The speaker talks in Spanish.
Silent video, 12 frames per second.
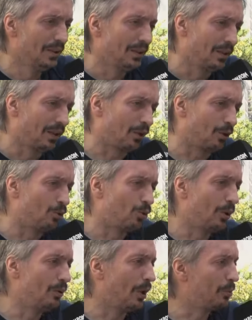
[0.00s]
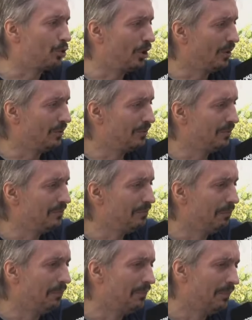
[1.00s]
reconstruir una opción
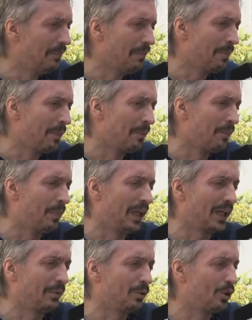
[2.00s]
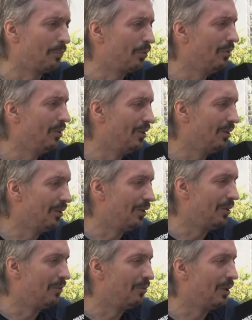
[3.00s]
para que nuestro
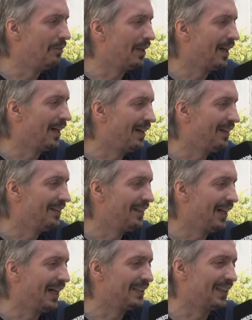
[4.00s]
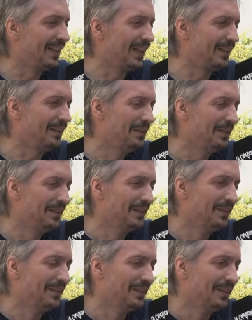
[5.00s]
pueblo vuelva a tener
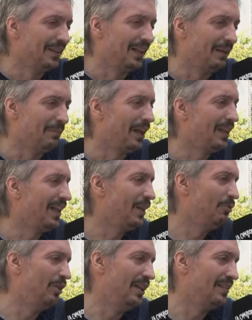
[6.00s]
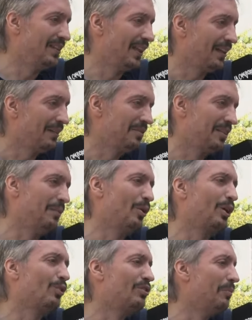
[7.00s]
eh, más días de felicidad. Sabemos
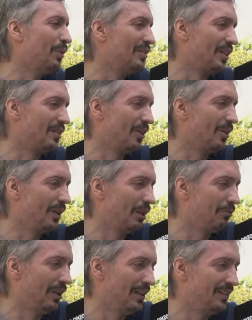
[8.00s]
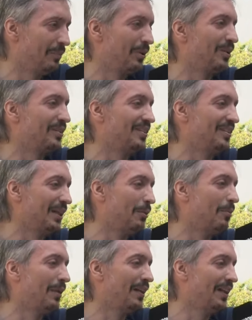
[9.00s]
que no se puede ser todos los días felices, pero
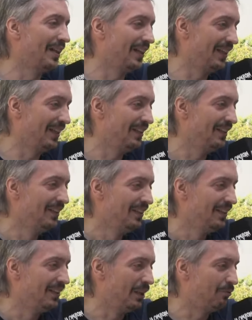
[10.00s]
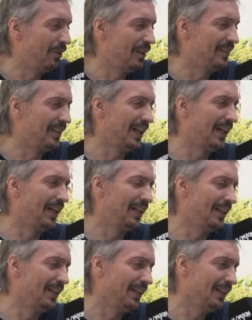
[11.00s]
necesitamos más días de, felicidad,
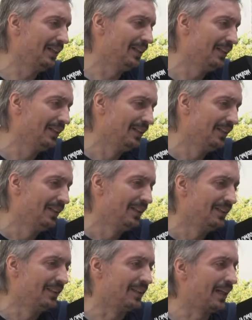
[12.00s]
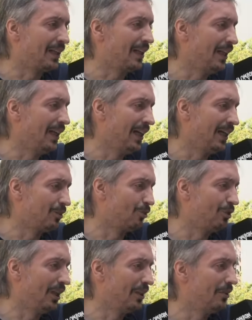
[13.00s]
de, de tranquilidad, de
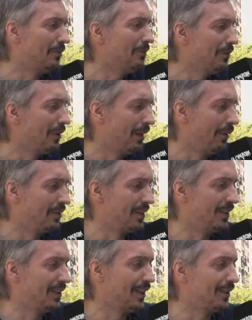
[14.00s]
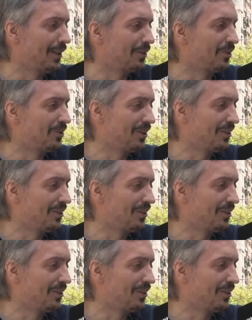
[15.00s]
sosiego, a veces ante tantas cosas.